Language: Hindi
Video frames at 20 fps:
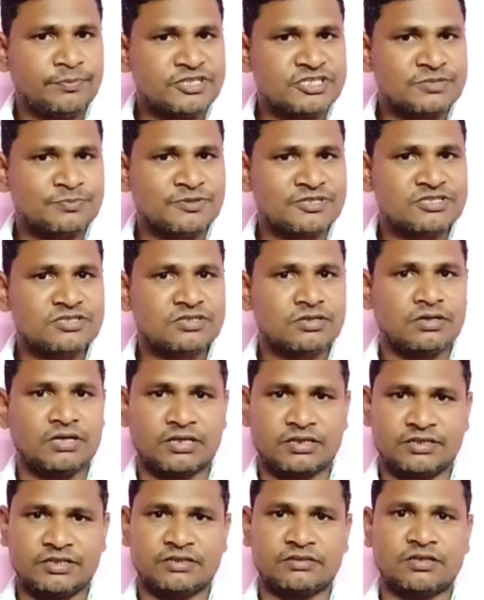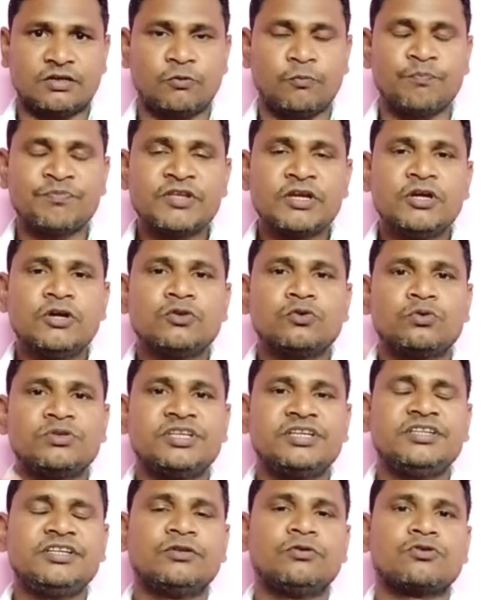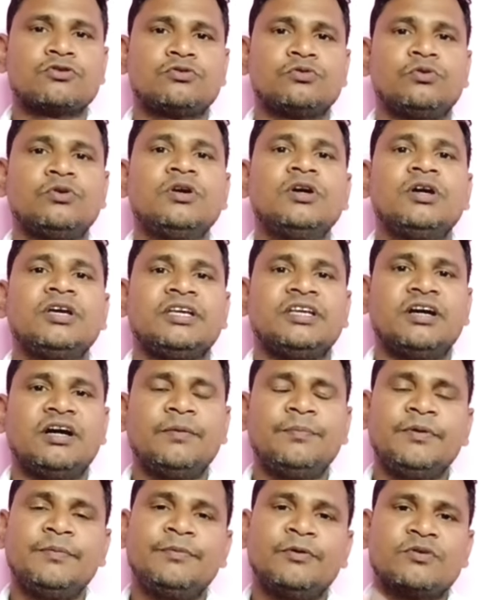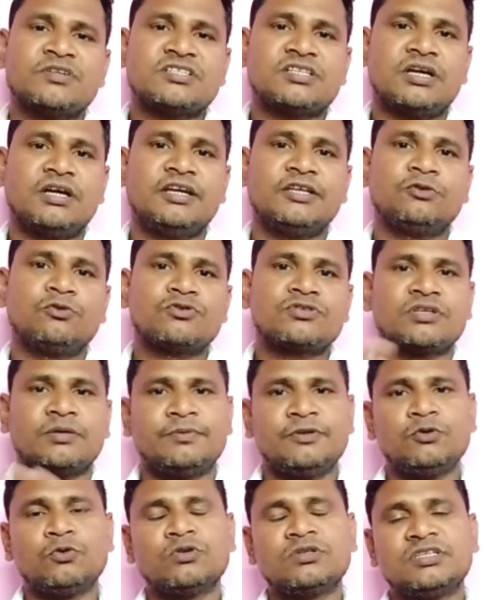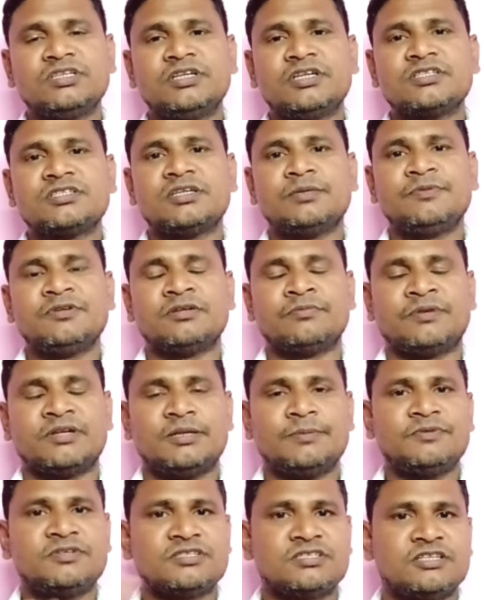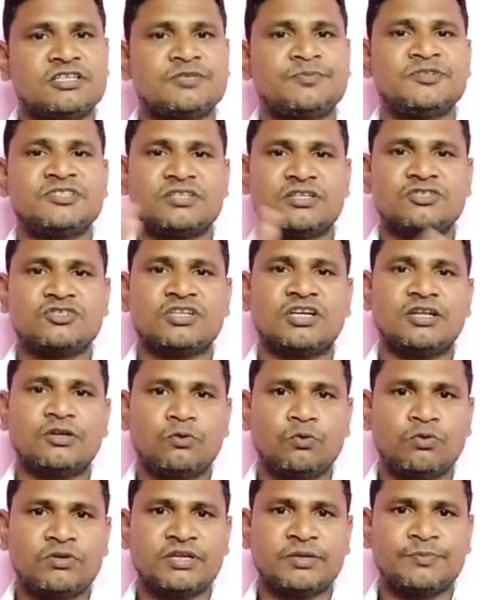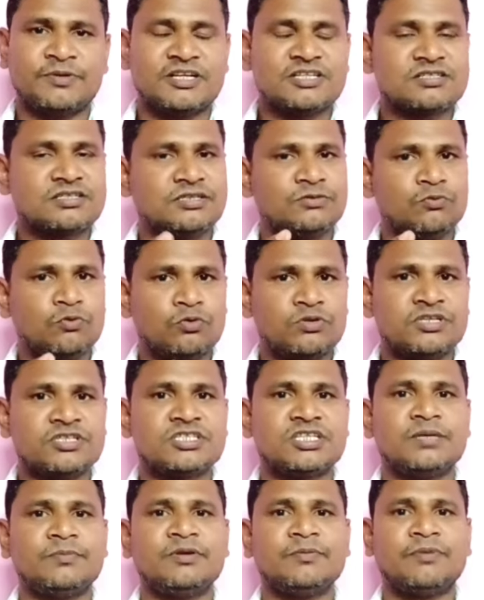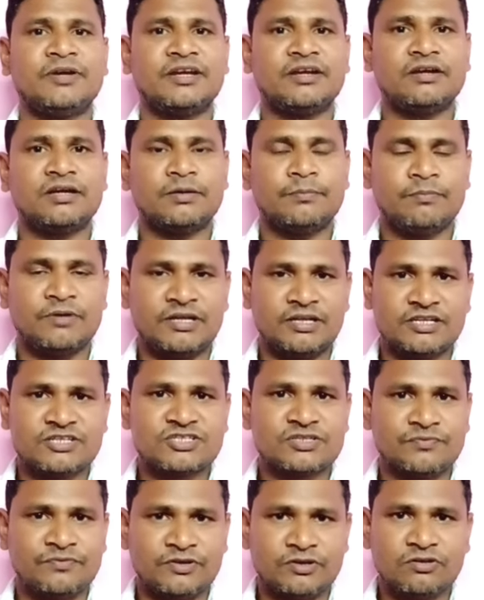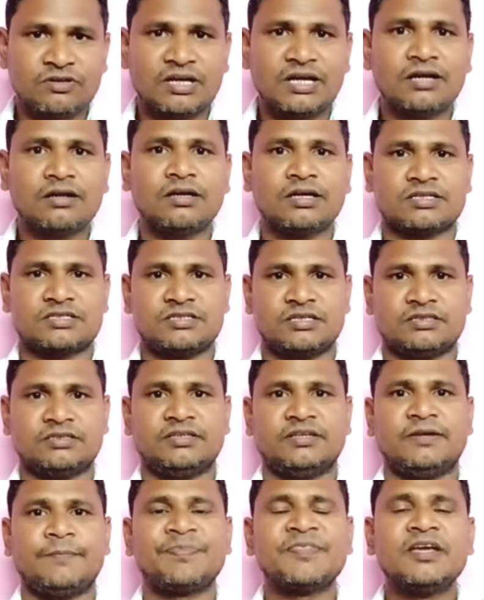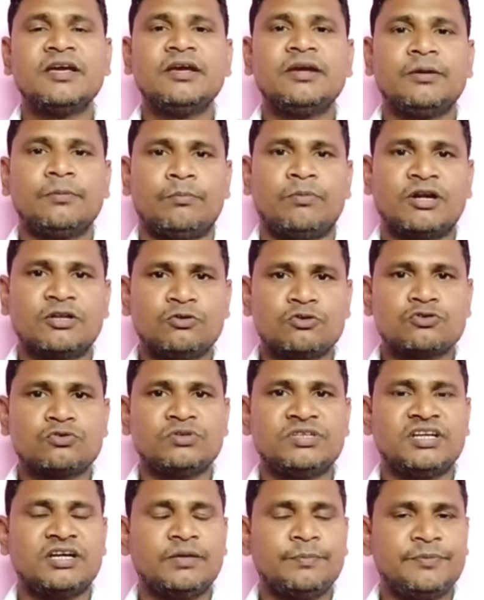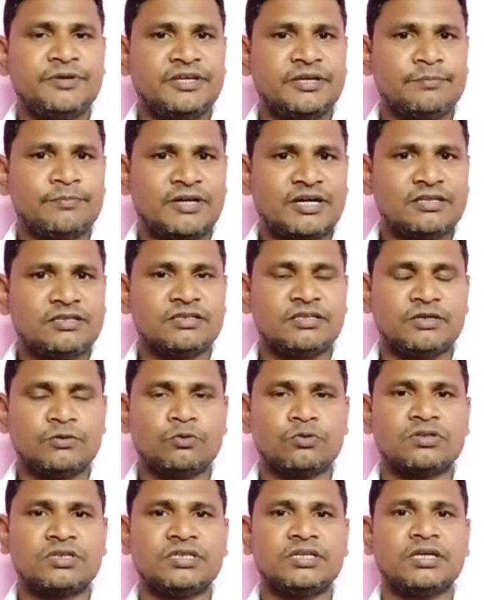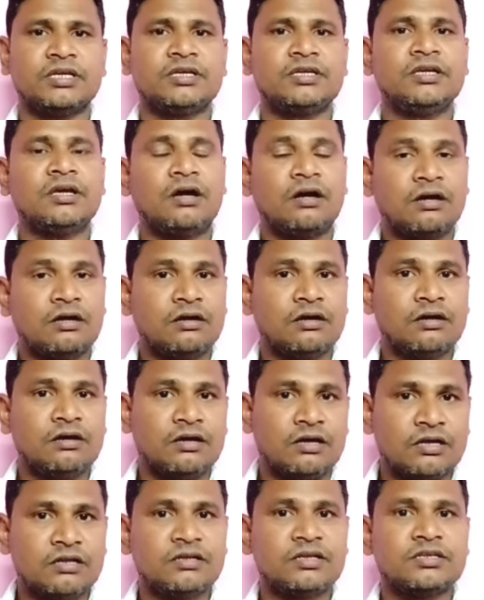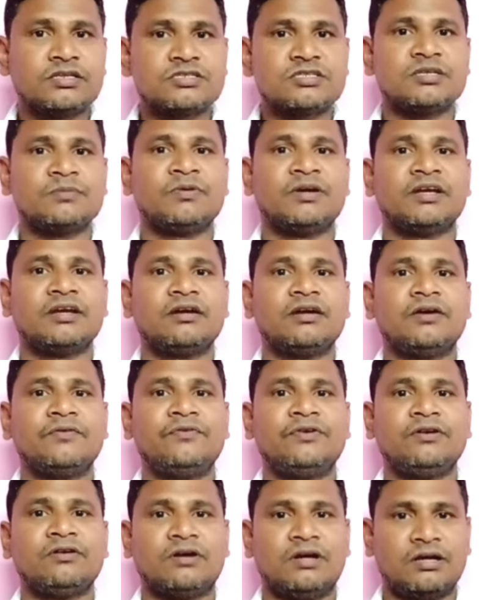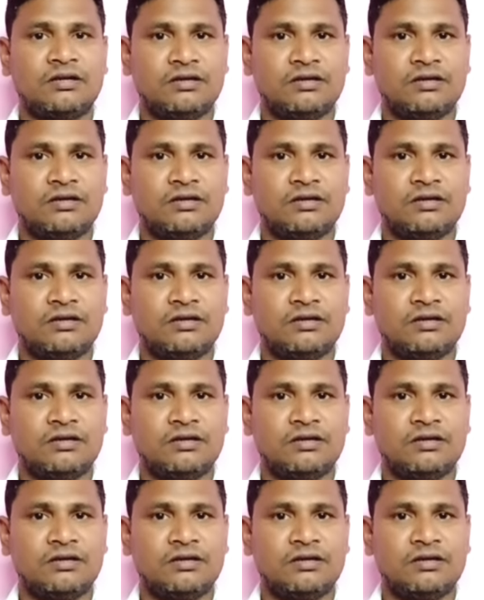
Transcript: पे स्पष्ट कर देता हूँ तो देखिए दोस्तों यहाँ पे व्यवस्थाएं तो सभी होती है मतलब किसी एस संचालकों के पास कि वो किसी भी बैंक का बैलेंस विड्रा कर सकते हैं बट दोस्तों यहाँ पे एक बात ये होती है कि अगर अन्य किसी बैंक का विड्रा